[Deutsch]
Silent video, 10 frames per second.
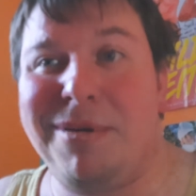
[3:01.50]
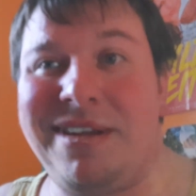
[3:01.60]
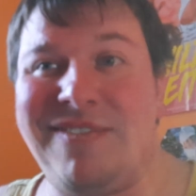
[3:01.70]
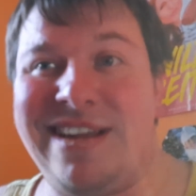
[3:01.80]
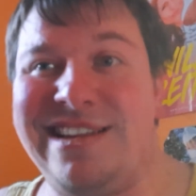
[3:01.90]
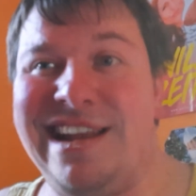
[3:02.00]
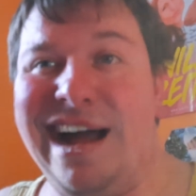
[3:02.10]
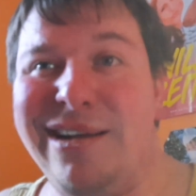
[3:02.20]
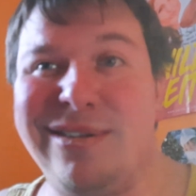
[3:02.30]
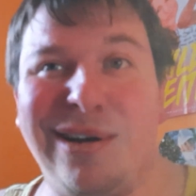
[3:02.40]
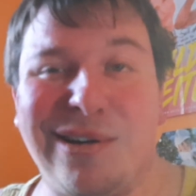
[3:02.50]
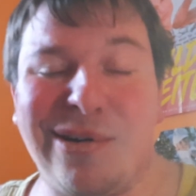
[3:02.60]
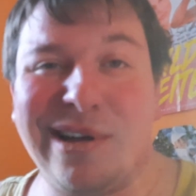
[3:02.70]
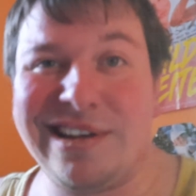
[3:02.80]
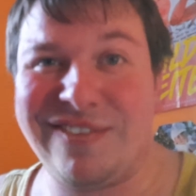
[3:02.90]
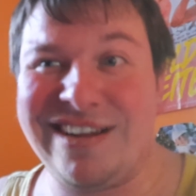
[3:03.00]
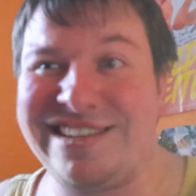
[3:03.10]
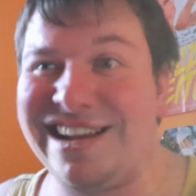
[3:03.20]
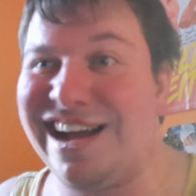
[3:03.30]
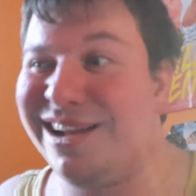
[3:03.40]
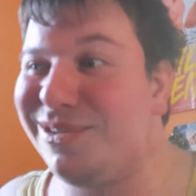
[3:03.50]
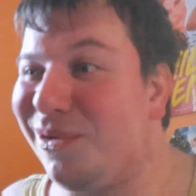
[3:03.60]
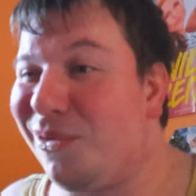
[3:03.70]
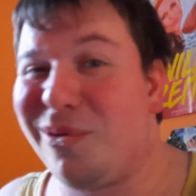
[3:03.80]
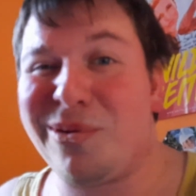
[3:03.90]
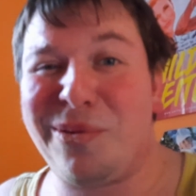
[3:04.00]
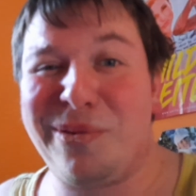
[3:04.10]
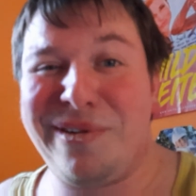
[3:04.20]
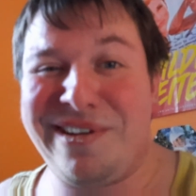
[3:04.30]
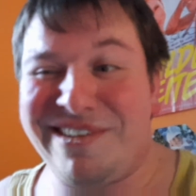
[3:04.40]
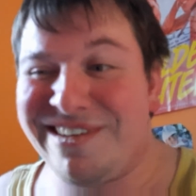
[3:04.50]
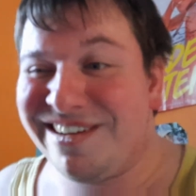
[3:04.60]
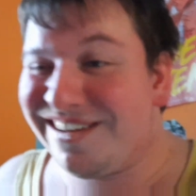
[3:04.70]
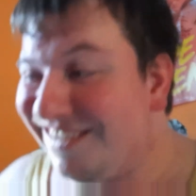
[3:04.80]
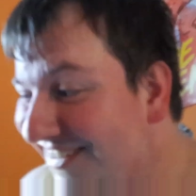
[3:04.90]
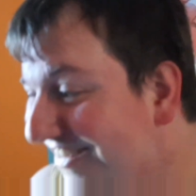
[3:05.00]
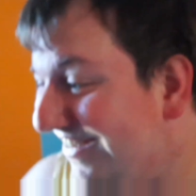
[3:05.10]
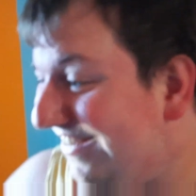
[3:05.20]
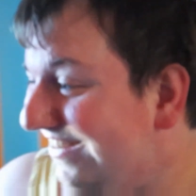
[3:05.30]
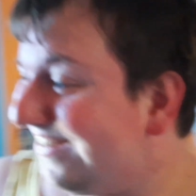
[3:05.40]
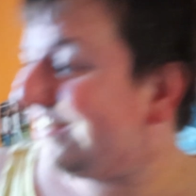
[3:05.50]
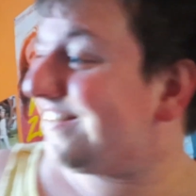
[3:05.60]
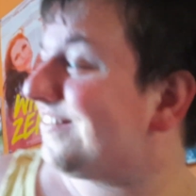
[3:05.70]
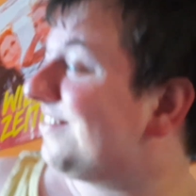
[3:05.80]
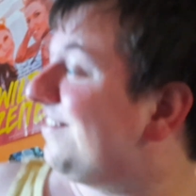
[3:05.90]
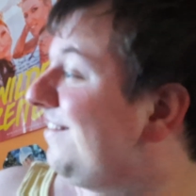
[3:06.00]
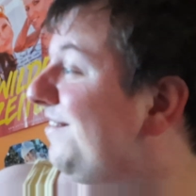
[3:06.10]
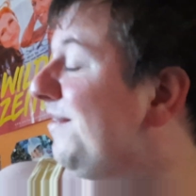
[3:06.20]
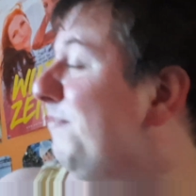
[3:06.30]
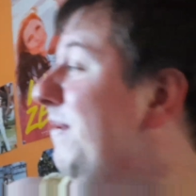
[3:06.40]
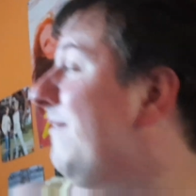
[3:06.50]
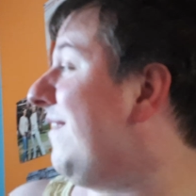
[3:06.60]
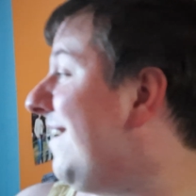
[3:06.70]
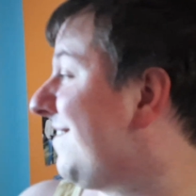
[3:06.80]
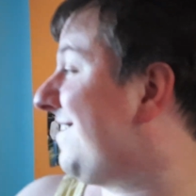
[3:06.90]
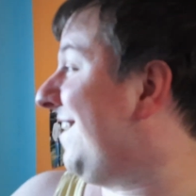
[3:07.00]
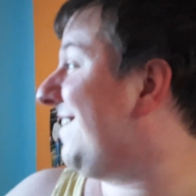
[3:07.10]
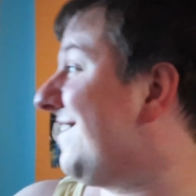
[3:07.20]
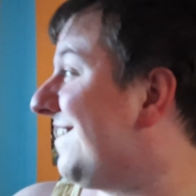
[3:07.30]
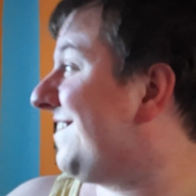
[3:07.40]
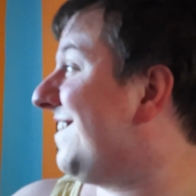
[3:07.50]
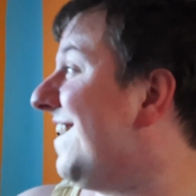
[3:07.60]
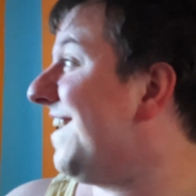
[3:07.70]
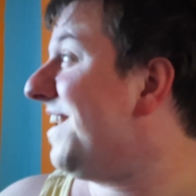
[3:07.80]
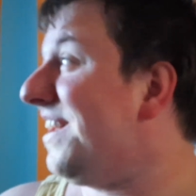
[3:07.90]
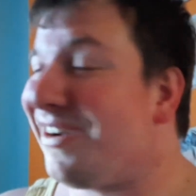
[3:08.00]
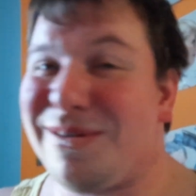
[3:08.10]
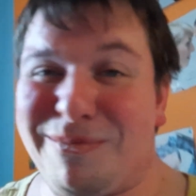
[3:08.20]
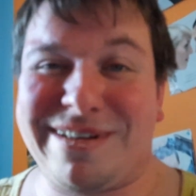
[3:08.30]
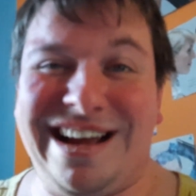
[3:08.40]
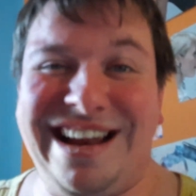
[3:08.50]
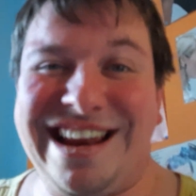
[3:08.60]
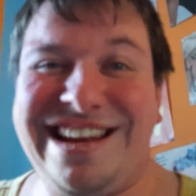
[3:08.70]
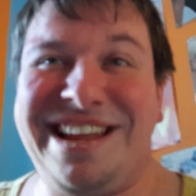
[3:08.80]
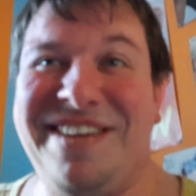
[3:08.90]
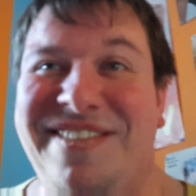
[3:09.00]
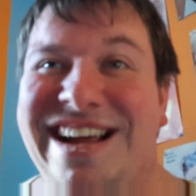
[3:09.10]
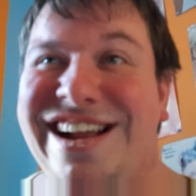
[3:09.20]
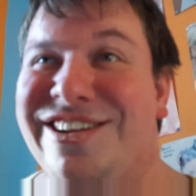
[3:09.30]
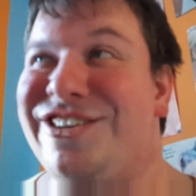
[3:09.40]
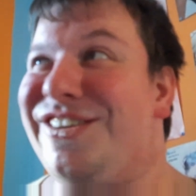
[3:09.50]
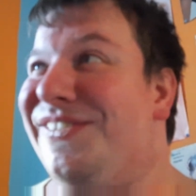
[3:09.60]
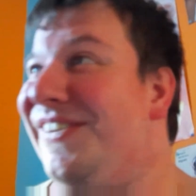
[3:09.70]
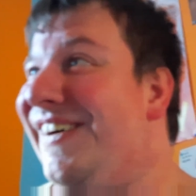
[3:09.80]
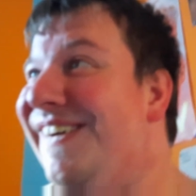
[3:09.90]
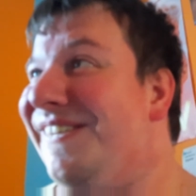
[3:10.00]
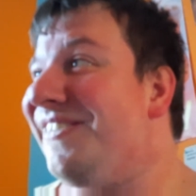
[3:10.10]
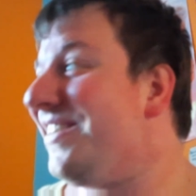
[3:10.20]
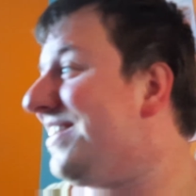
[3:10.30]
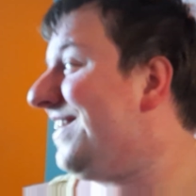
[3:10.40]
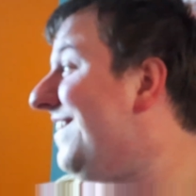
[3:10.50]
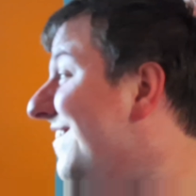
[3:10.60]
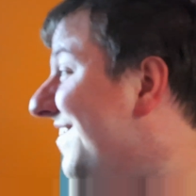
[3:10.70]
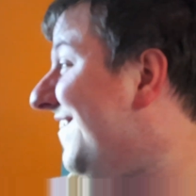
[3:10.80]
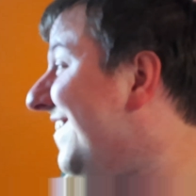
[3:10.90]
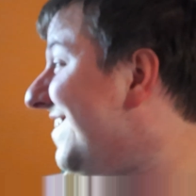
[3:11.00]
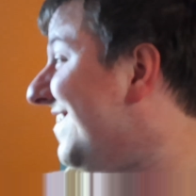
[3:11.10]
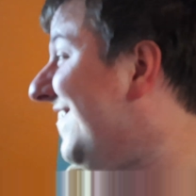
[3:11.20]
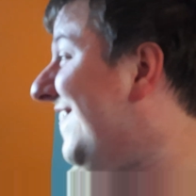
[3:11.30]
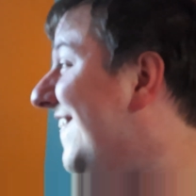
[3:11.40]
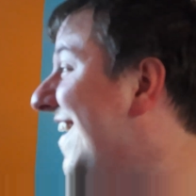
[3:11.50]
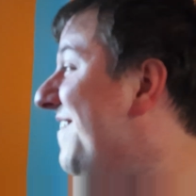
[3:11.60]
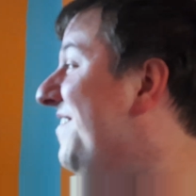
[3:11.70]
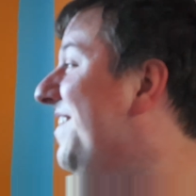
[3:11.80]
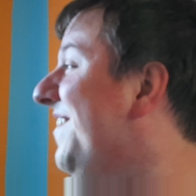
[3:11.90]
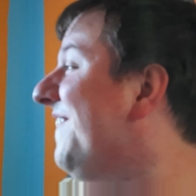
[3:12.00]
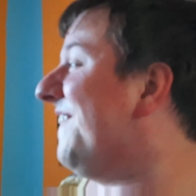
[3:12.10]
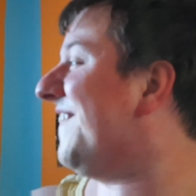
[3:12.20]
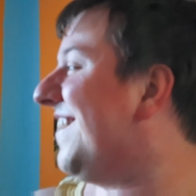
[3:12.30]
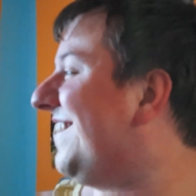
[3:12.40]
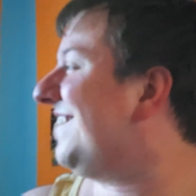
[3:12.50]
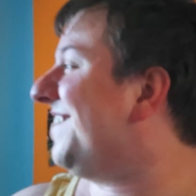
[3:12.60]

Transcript: ob ich den Ventilator, den Ventilator hochhole. Das, das ist pervers. Das ist, da kommt keine richtige Weihnachtsstimmung auf. Ich sag's euch. Oh, ever you